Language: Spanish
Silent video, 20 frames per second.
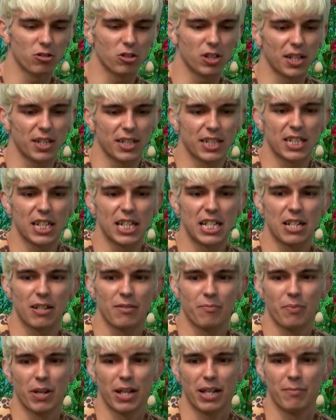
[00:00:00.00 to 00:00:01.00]
O sea, eh,
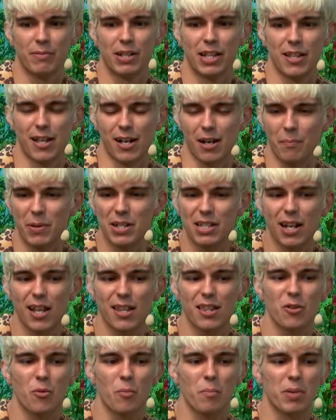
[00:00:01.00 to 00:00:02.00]
eh, de repente le
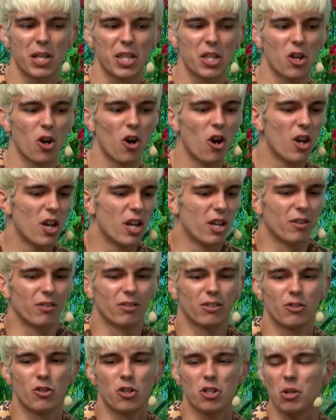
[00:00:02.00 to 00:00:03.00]
hacen un vídeo,
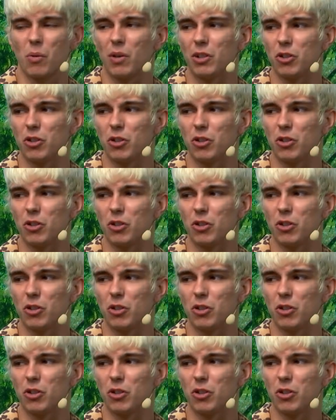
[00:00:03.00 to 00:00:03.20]
no sé